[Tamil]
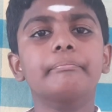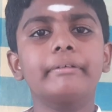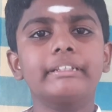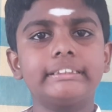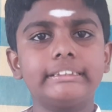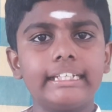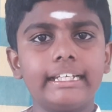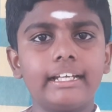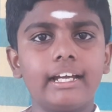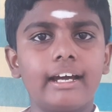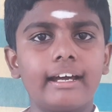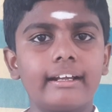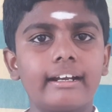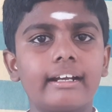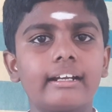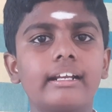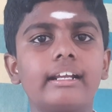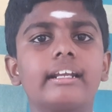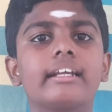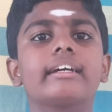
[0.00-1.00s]

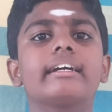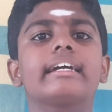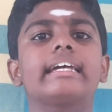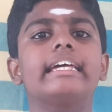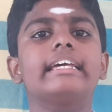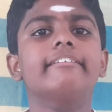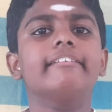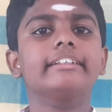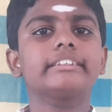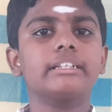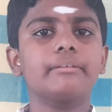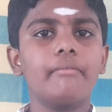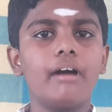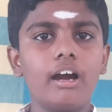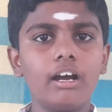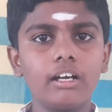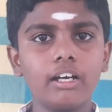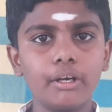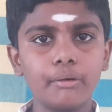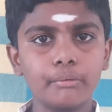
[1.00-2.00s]
பிச்சைக்காரர்களுக்கு
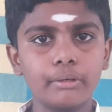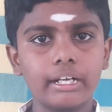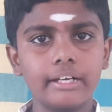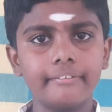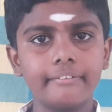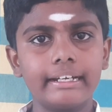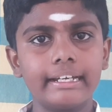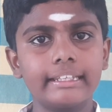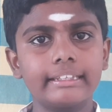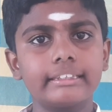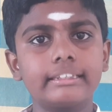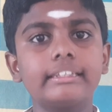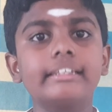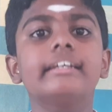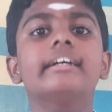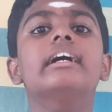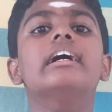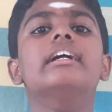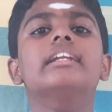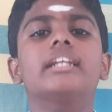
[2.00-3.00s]
இலவசமாக
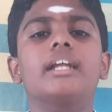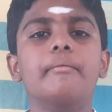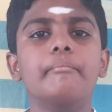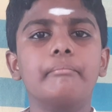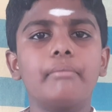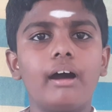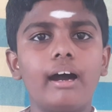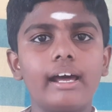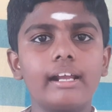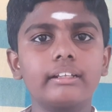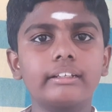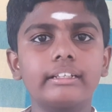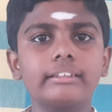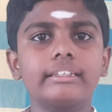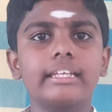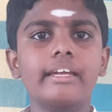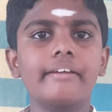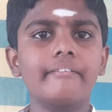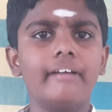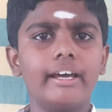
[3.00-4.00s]
உணவளித்து நம்
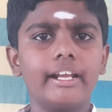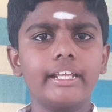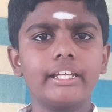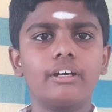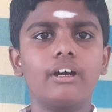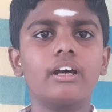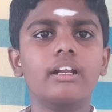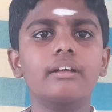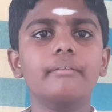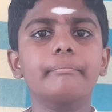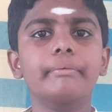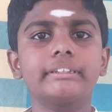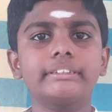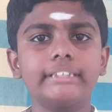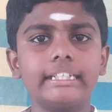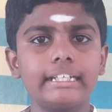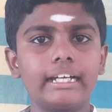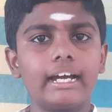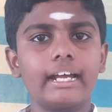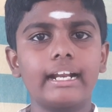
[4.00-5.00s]
பாரதத்தை ஒரு
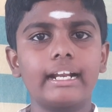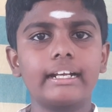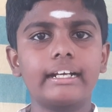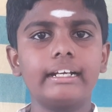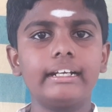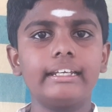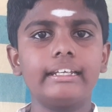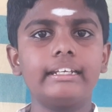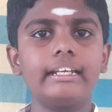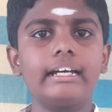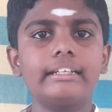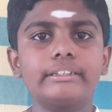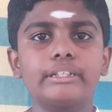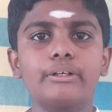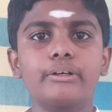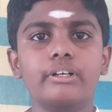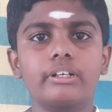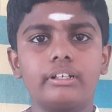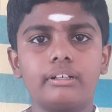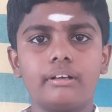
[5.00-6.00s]
பிச்சைக்காரர்கள் இல்லாத
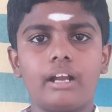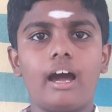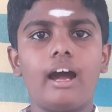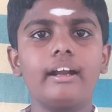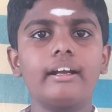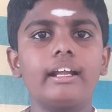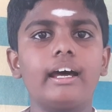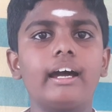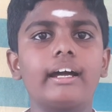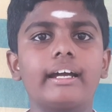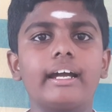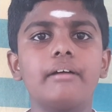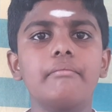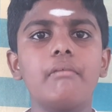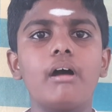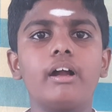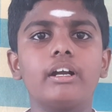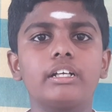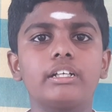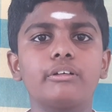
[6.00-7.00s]
ஒரு நாடாக
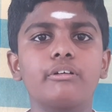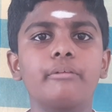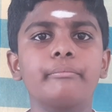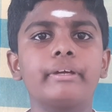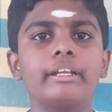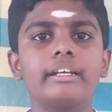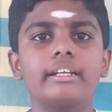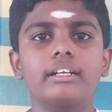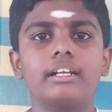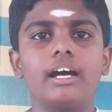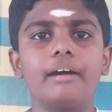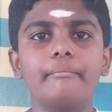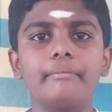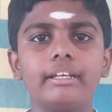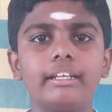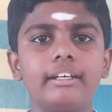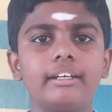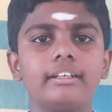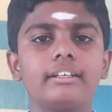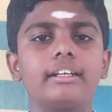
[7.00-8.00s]
மாற்றுவோம் என்று நாம்
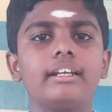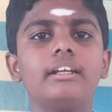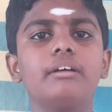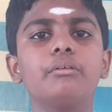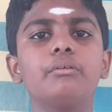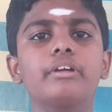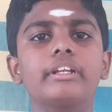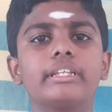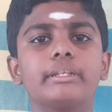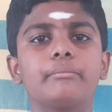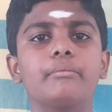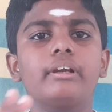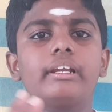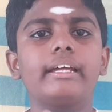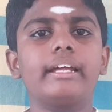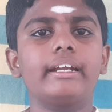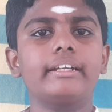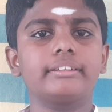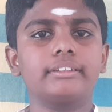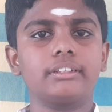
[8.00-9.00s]
இன்று
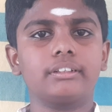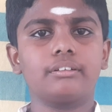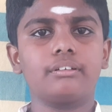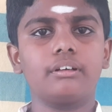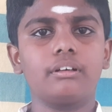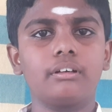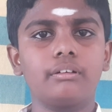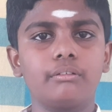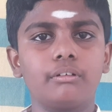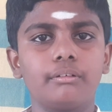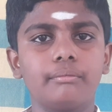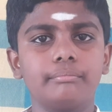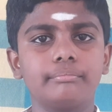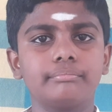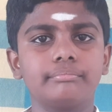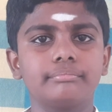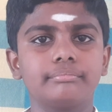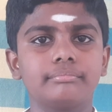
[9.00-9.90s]
உறுதிமொழி எடுத்துக்கொள்வோம்